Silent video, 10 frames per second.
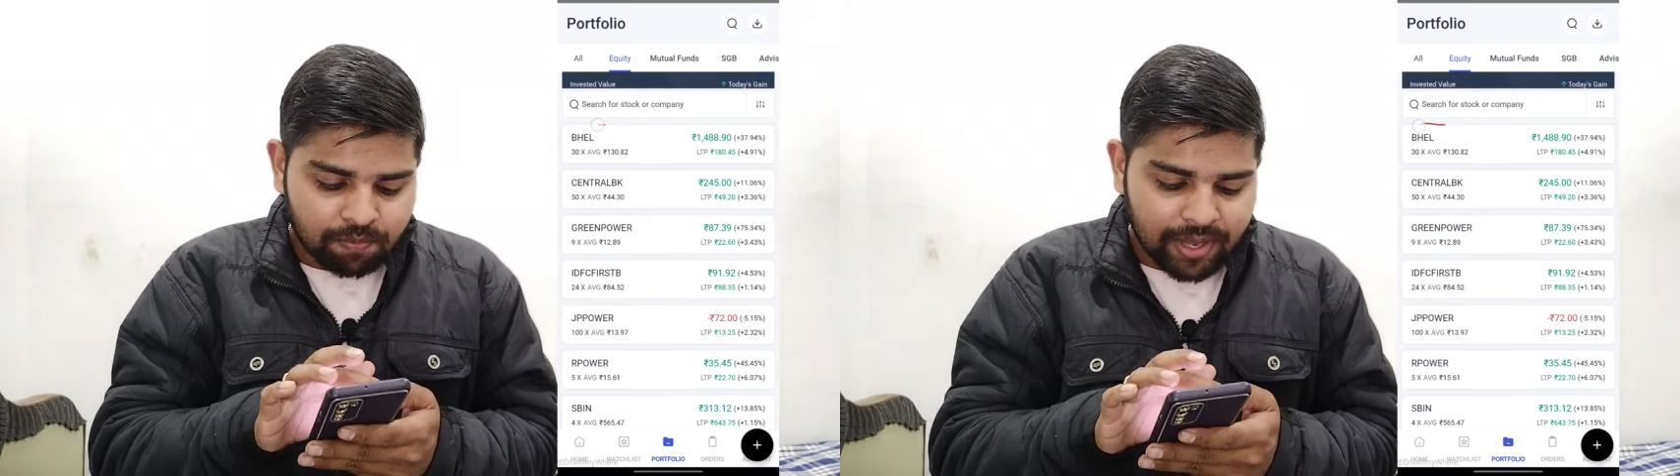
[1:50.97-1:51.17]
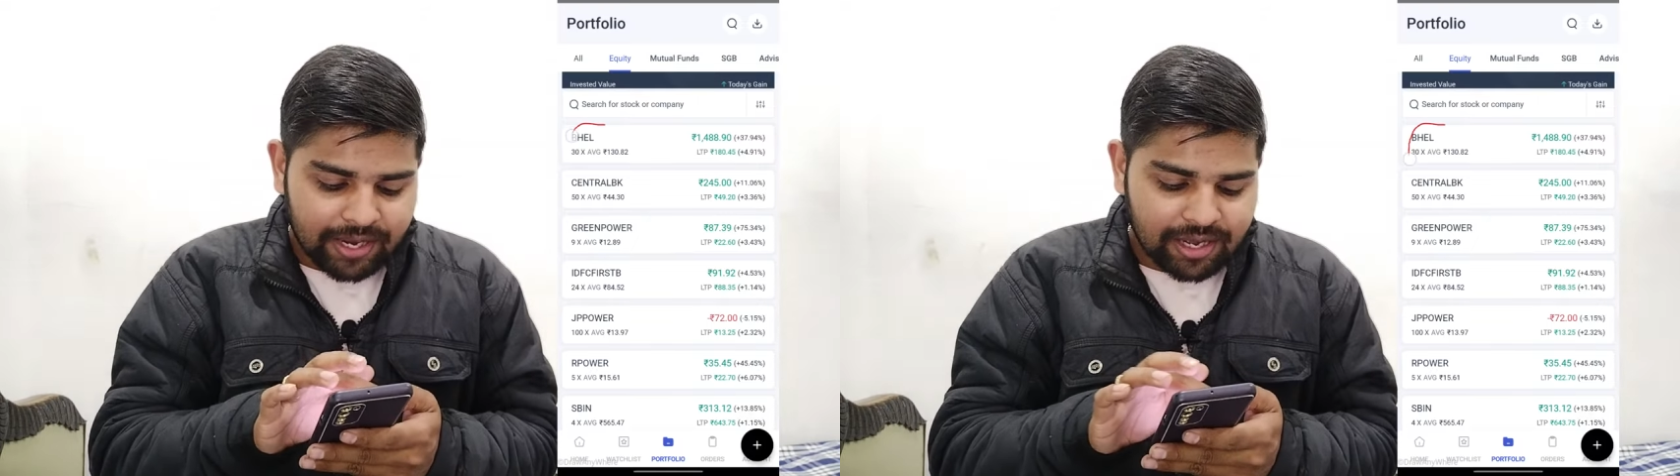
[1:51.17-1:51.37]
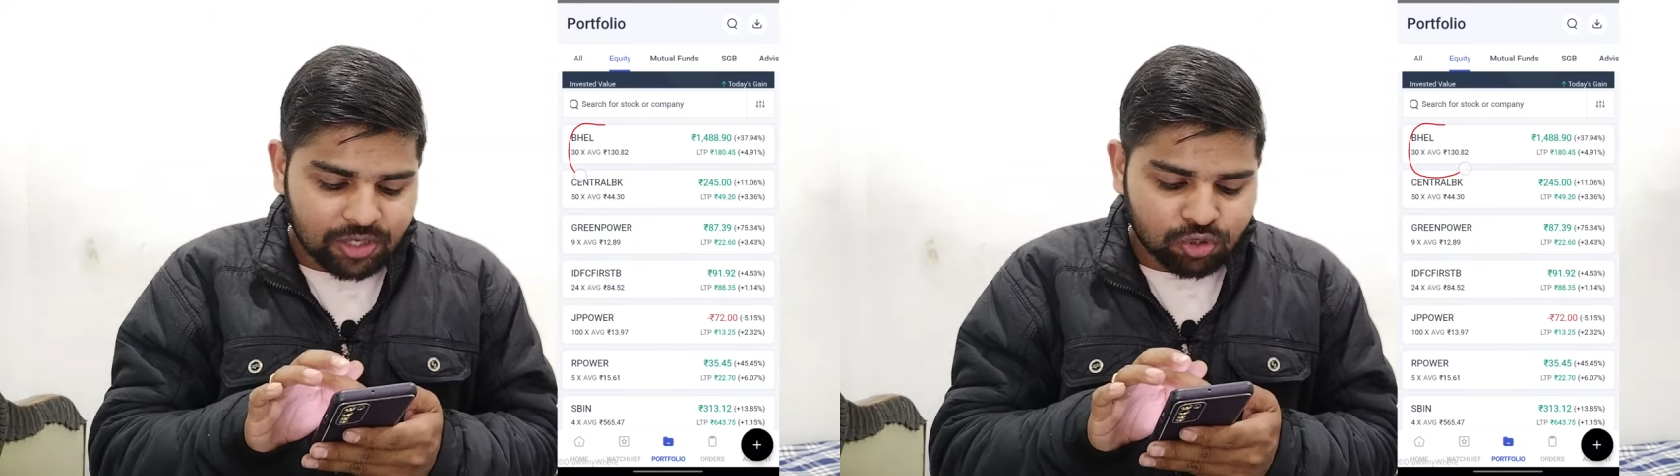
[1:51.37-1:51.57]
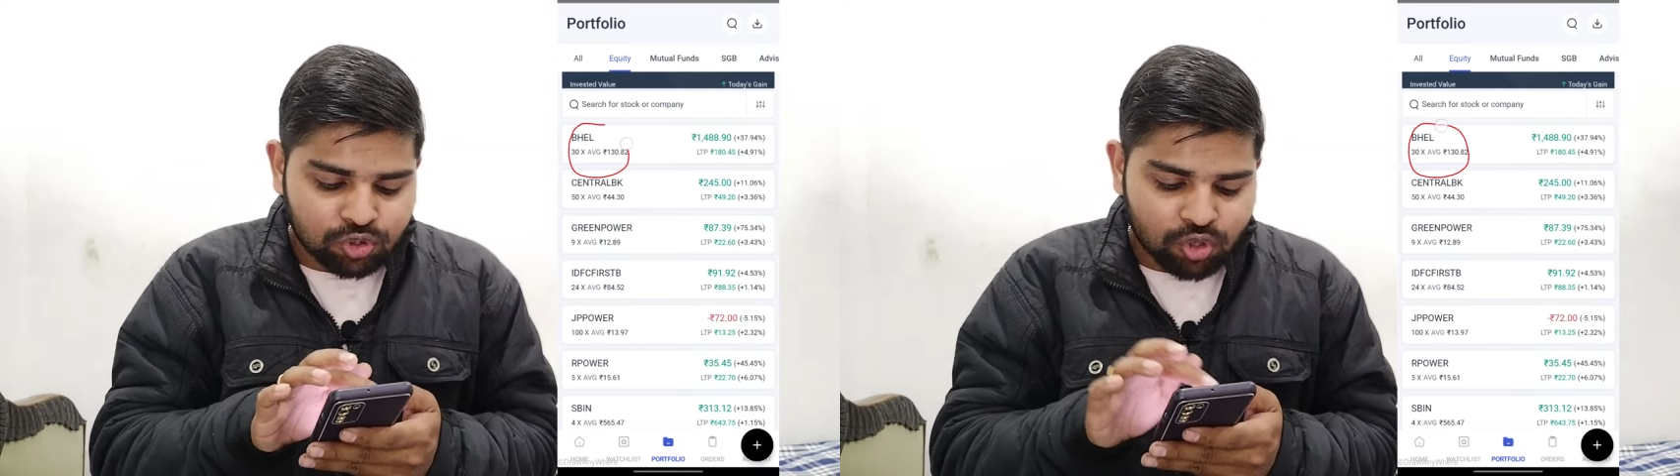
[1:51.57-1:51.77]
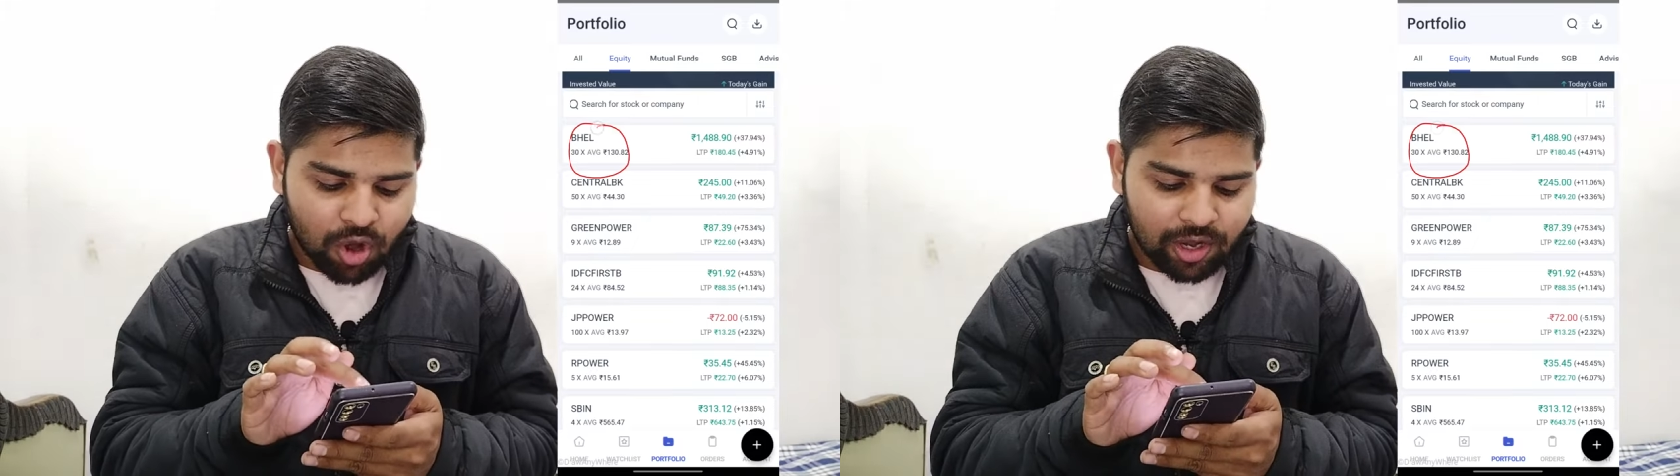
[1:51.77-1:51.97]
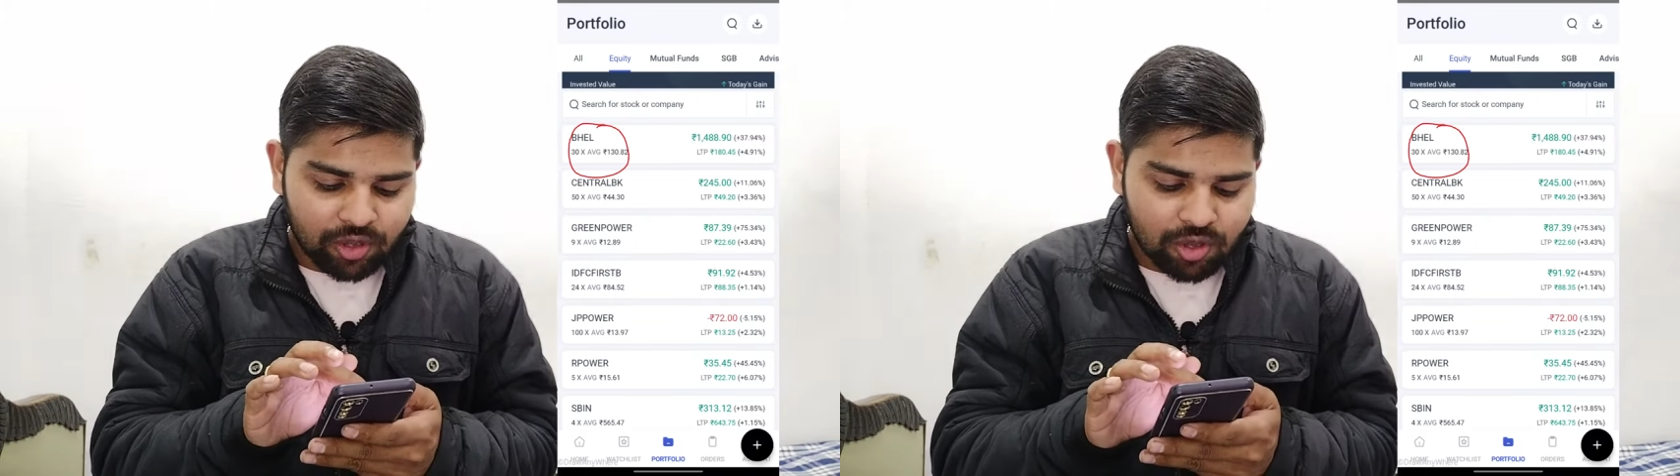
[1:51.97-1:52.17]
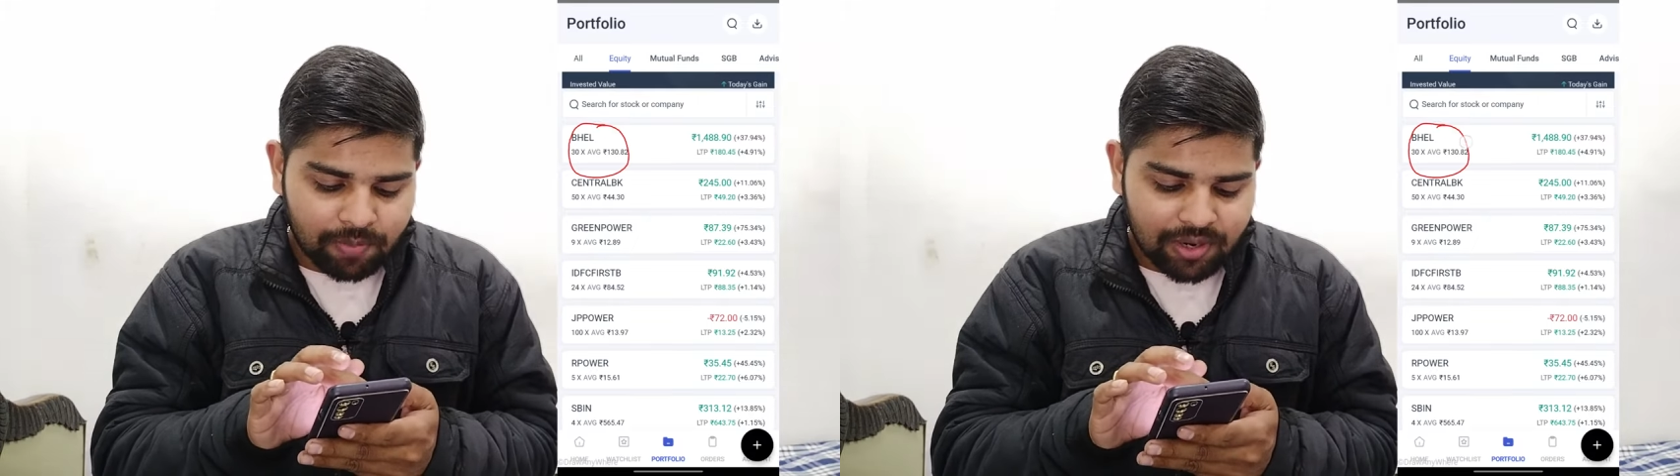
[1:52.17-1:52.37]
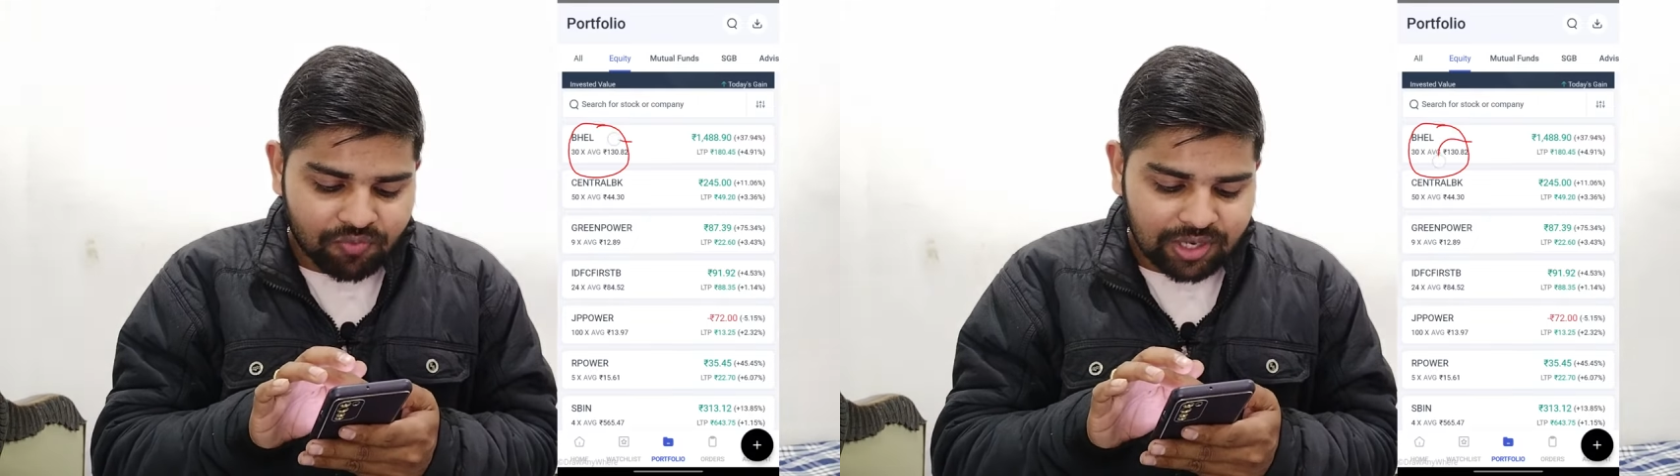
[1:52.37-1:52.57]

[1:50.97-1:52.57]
भेल का जो स्टॉक है ये मैंने